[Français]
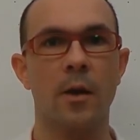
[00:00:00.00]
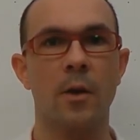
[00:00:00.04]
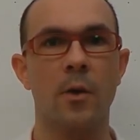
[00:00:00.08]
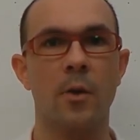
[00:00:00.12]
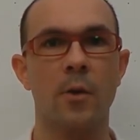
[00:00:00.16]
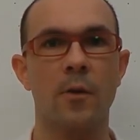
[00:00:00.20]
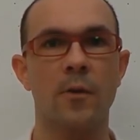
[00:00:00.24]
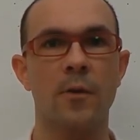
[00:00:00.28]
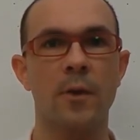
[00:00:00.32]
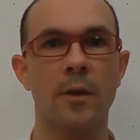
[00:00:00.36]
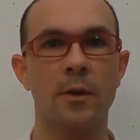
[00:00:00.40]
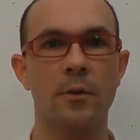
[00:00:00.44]

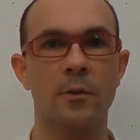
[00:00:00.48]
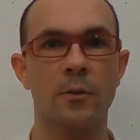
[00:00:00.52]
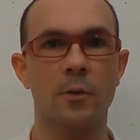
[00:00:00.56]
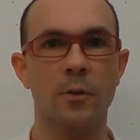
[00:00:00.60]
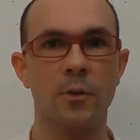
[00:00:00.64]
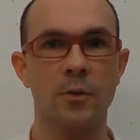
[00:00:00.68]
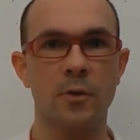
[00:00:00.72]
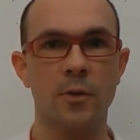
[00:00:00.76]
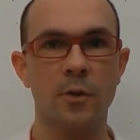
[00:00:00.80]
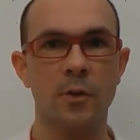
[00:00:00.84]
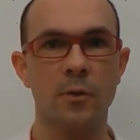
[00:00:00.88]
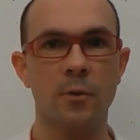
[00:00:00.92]
Le fait de
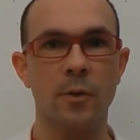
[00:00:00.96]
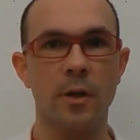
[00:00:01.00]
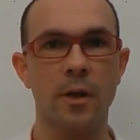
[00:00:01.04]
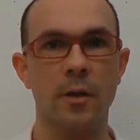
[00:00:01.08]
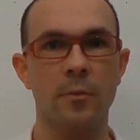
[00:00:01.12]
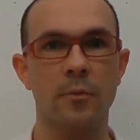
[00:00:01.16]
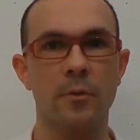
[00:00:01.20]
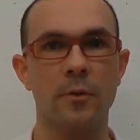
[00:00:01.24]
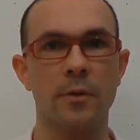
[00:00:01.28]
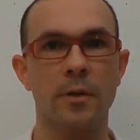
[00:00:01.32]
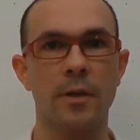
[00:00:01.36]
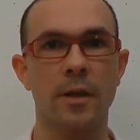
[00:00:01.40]
secouer la
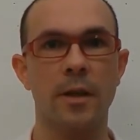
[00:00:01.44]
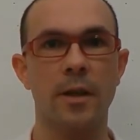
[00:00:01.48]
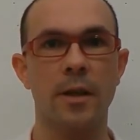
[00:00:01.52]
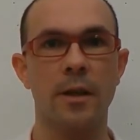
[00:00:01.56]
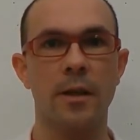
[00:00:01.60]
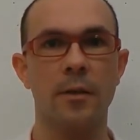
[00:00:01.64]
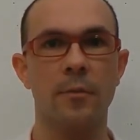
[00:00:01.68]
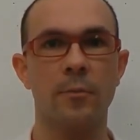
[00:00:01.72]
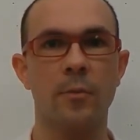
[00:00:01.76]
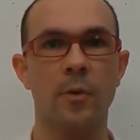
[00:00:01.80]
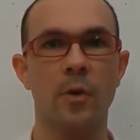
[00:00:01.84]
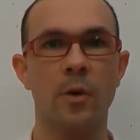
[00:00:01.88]

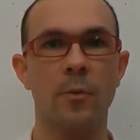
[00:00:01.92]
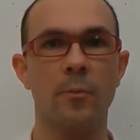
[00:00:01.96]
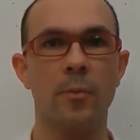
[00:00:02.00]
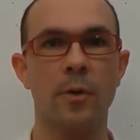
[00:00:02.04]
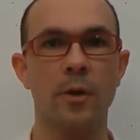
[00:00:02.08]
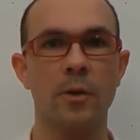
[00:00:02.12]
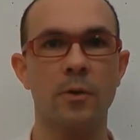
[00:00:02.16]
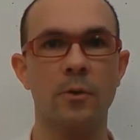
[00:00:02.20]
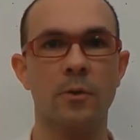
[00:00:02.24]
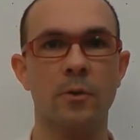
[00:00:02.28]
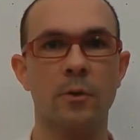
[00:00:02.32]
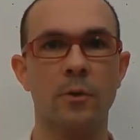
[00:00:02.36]
bouteille
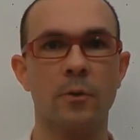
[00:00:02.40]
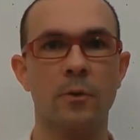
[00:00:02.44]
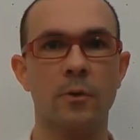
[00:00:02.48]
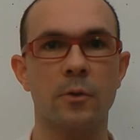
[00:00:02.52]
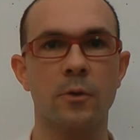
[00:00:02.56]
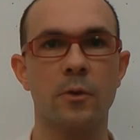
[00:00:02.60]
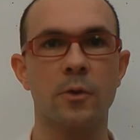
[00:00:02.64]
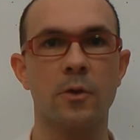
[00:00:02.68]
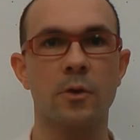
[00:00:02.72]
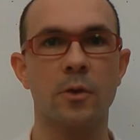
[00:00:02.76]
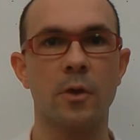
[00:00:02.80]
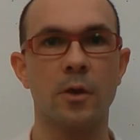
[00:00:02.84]
propage une onde
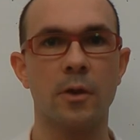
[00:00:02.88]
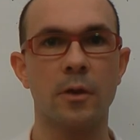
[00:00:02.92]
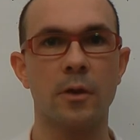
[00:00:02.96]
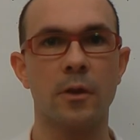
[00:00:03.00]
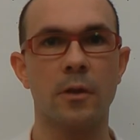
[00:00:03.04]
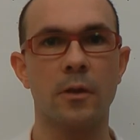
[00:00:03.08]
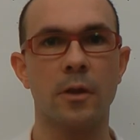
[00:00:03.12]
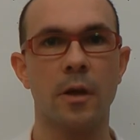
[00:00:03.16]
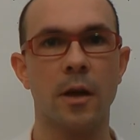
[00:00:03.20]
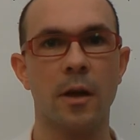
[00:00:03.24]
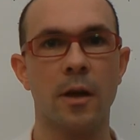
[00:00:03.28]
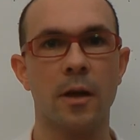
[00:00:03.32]
de choc,
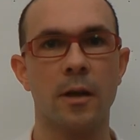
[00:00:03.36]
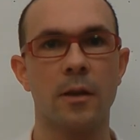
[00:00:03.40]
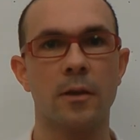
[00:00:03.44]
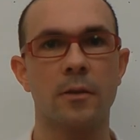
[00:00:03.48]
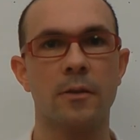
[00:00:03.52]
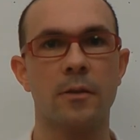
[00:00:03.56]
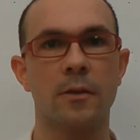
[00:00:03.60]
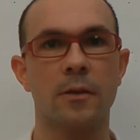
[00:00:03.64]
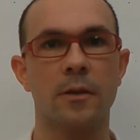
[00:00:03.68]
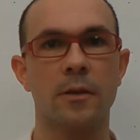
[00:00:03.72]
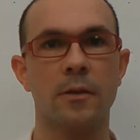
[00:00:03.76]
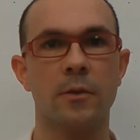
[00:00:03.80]

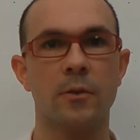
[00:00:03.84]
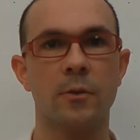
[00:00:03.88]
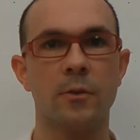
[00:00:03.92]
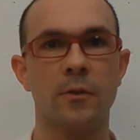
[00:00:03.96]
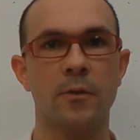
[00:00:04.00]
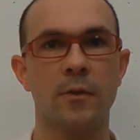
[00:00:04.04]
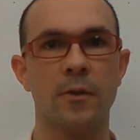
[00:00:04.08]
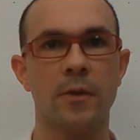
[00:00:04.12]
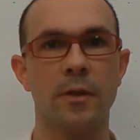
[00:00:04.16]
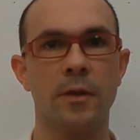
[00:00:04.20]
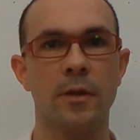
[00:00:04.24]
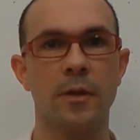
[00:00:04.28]
ce qui
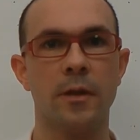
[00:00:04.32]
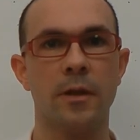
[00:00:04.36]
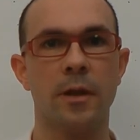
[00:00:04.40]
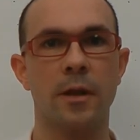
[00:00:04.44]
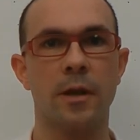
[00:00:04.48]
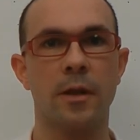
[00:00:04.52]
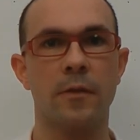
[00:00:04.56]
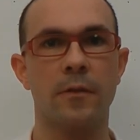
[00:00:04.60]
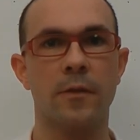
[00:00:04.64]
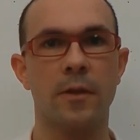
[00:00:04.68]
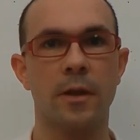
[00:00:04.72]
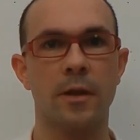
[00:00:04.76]
suffit
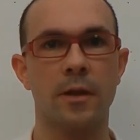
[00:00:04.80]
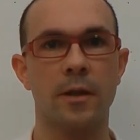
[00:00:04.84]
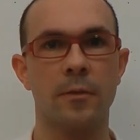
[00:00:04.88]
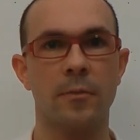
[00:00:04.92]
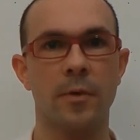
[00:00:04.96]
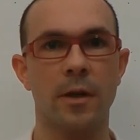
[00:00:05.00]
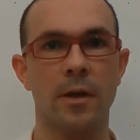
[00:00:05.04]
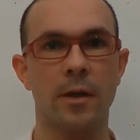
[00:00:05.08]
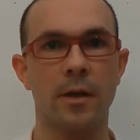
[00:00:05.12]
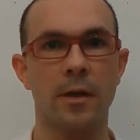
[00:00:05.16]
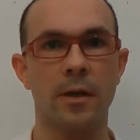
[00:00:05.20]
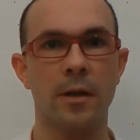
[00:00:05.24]
à faire
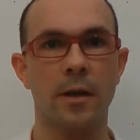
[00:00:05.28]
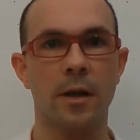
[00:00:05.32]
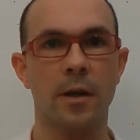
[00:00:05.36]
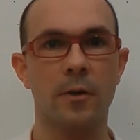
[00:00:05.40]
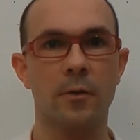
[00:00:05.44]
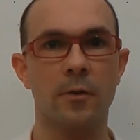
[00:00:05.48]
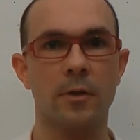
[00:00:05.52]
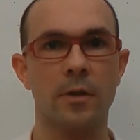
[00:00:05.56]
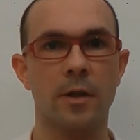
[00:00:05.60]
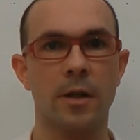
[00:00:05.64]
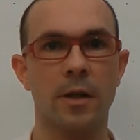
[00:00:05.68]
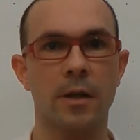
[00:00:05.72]
démarrer la
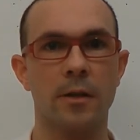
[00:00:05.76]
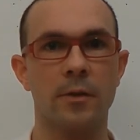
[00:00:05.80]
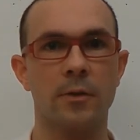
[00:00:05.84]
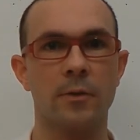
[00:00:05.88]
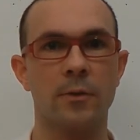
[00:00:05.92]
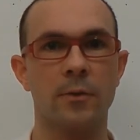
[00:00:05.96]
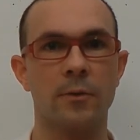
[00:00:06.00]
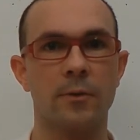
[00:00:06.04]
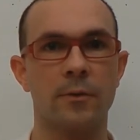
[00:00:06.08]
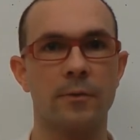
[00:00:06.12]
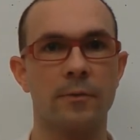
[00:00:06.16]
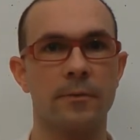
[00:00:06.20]

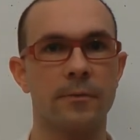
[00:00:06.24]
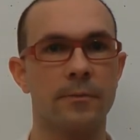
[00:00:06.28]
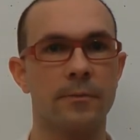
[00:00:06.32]
congélation.